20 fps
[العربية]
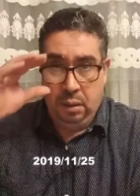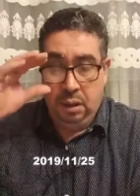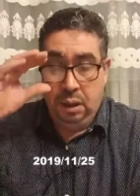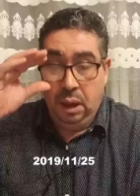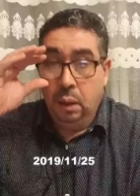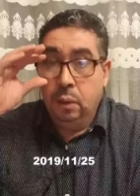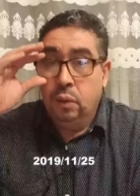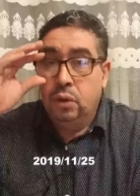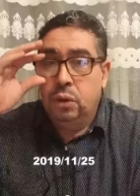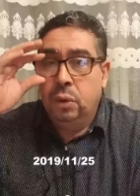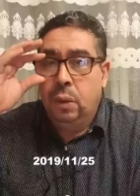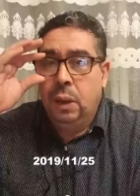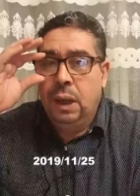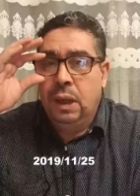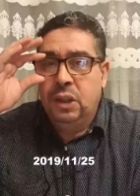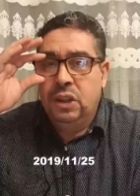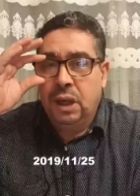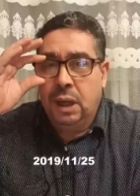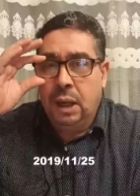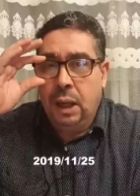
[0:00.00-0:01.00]
حوسوا على
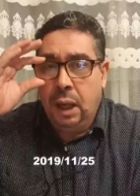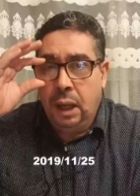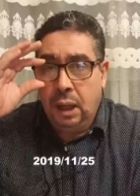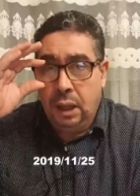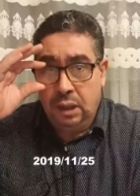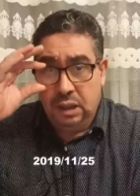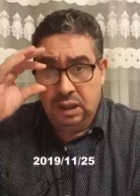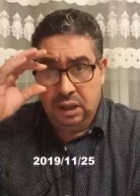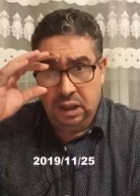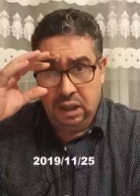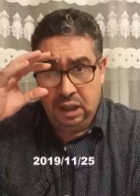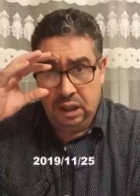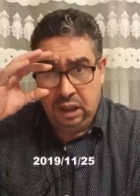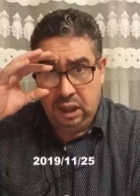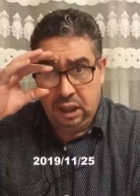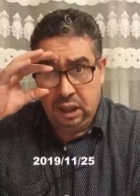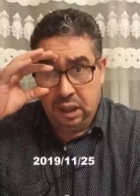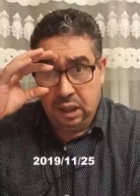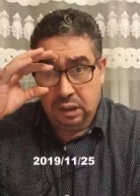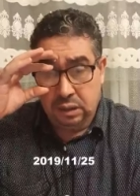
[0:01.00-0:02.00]
جال حل سريع
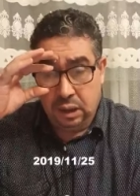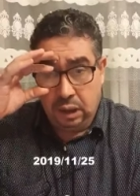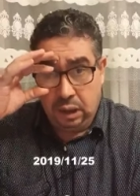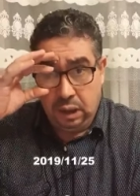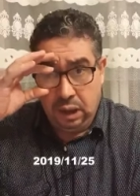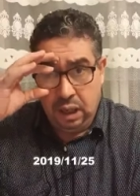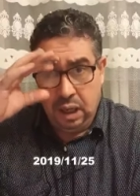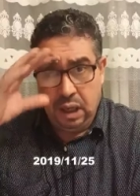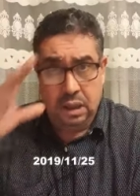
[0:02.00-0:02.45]
لخاطر عليه